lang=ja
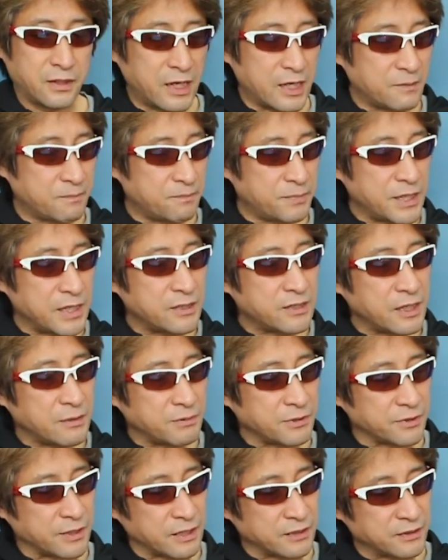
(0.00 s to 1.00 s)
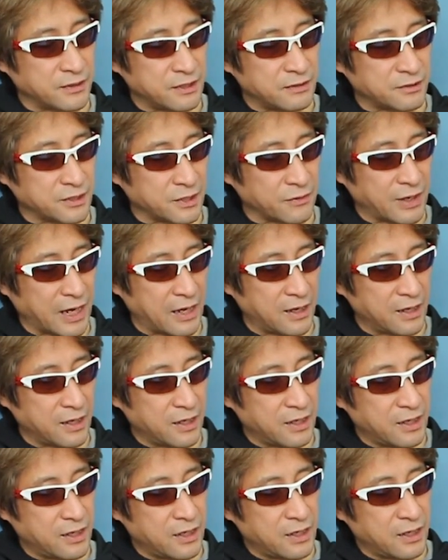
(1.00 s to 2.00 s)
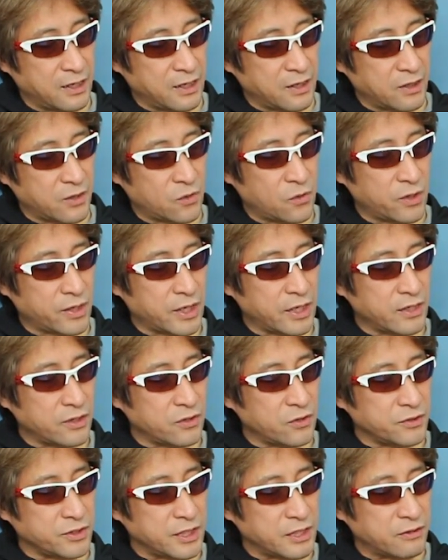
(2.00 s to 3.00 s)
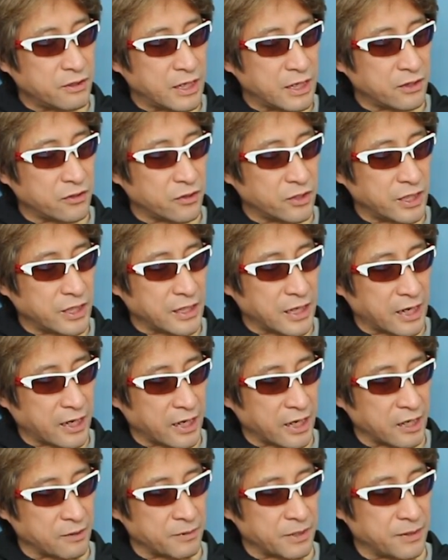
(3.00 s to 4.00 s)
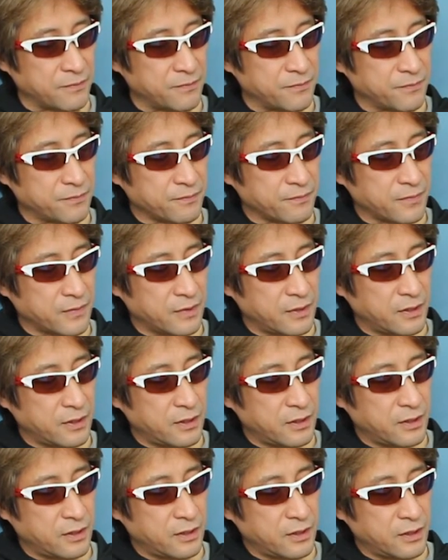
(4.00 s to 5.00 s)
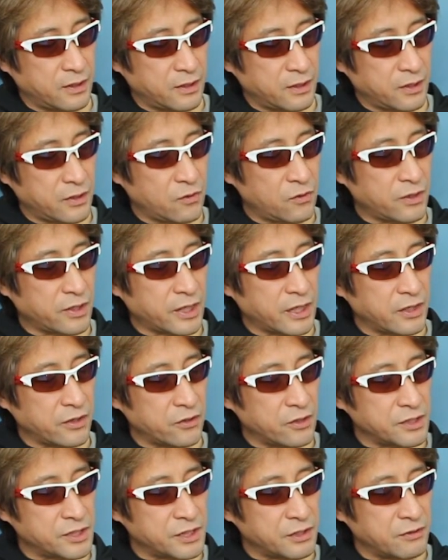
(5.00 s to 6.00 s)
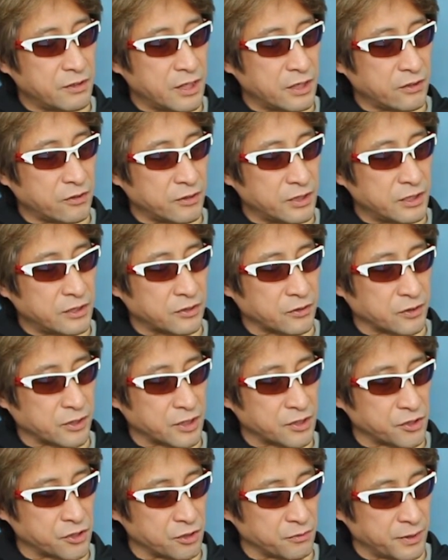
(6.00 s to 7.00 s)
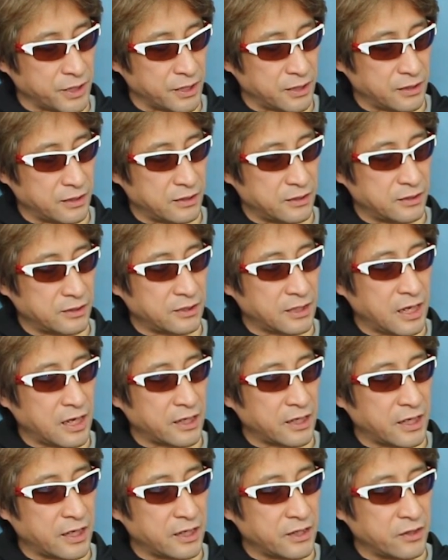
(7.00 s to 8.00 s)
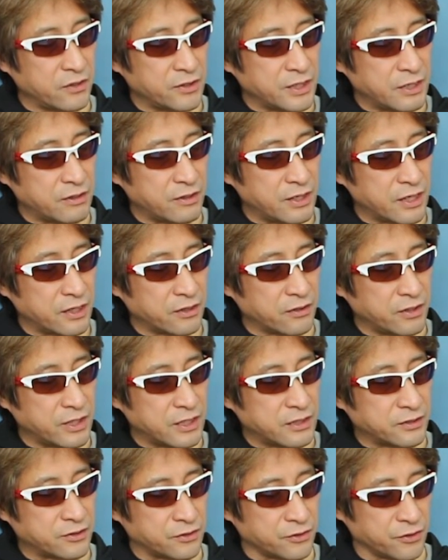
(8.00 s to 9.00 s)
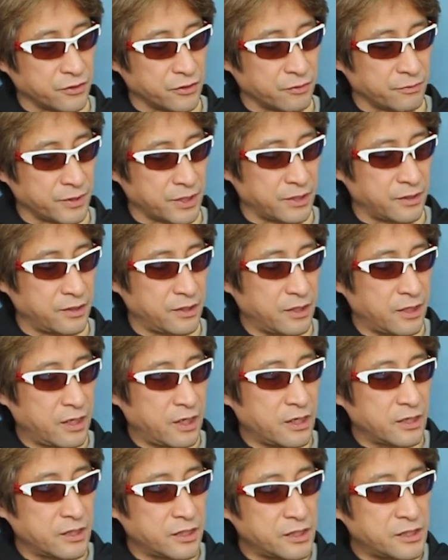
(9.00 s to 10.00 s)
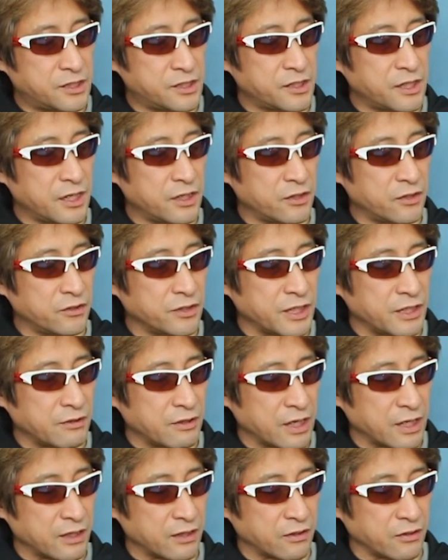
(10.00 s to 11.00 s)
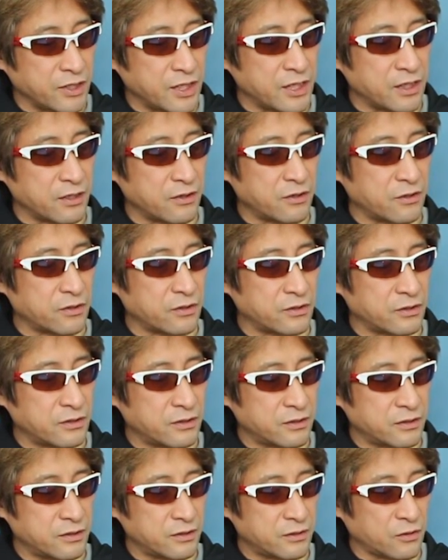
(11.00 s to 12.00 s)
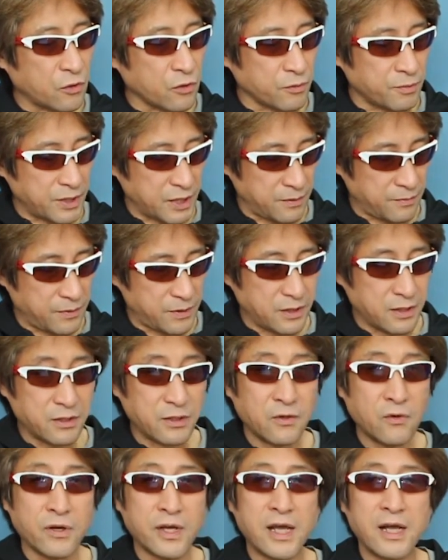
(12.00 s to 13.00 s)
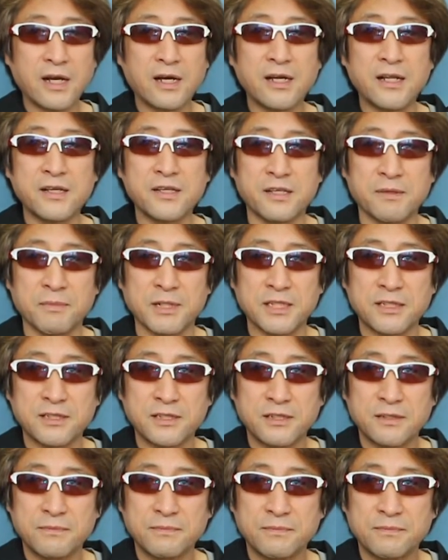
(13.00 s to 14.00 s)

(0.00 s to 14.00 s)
はい、B7 ですね次は5弦の2フレットに中指4弦の1フレットに人差し指3弦の2フレットに薬指1弦の2フレットに小指五弦から弾きます。